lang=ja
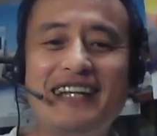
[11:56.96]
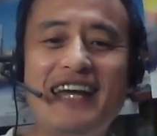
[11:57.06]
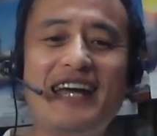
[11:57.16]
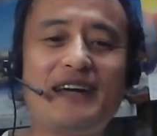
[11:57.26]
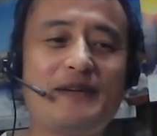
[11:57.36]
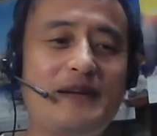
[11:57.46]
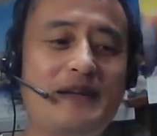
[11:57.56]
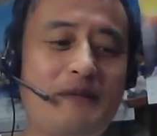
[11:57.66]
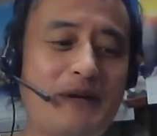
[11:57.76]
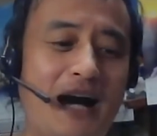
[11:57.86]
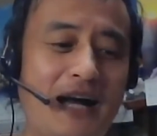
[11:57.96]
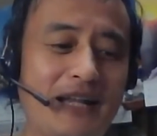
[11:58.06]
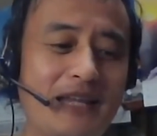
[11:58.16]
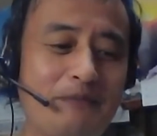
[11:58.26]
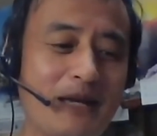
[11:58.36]
でやっぱりあ
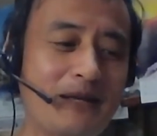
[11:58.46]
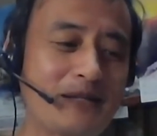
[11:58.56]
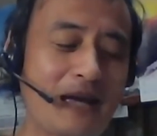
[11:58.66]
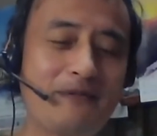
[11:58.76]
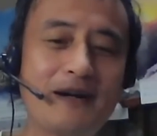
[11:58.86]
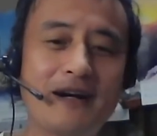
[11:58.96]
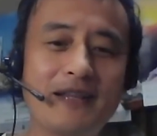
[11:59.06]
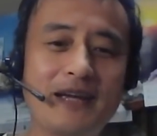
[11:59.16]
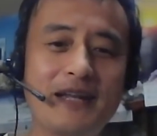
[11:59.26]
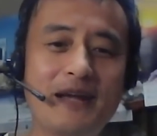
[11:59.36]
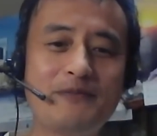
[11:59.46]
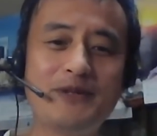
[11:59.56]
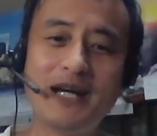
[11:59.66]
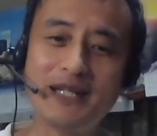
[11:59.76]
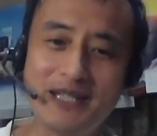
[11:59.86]
れってやっぱり裁判官的には
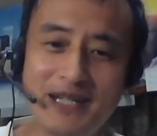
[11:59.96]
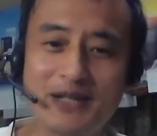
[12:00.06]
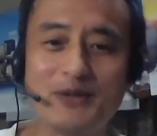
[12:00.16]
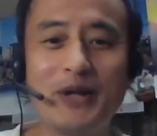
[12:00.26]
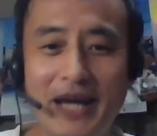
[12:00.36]
虚しいんでしょう